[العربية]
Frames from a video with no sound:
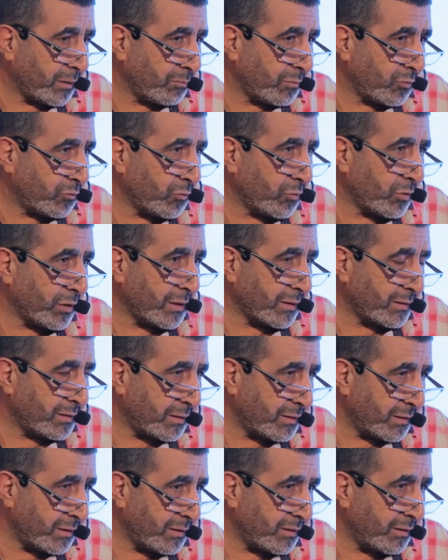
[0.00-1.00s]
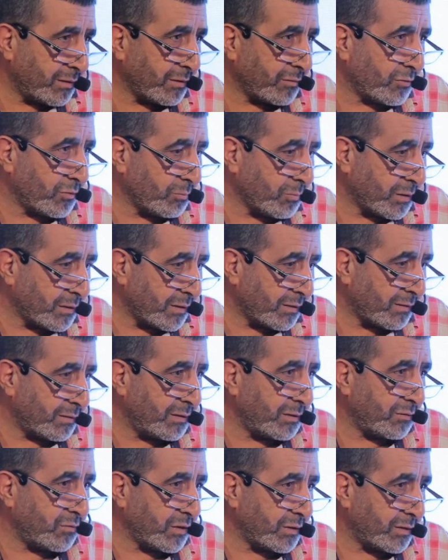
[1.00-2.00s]
بصوره تدريجيه ثم
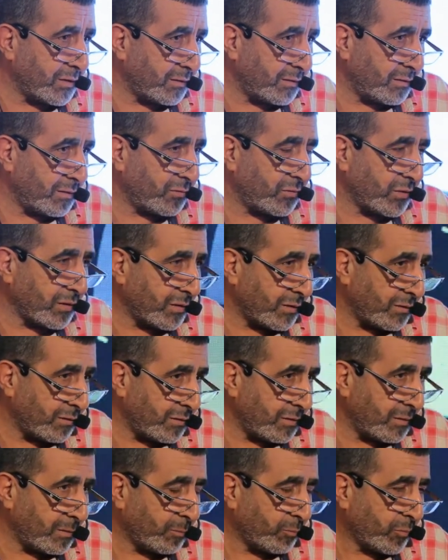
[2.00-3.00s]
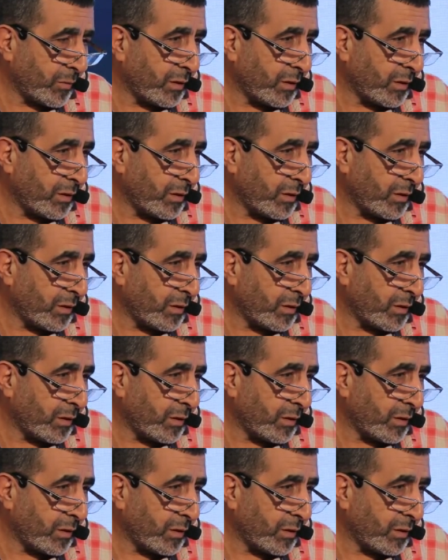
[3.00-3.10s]
تزيد فتزيد فتزيد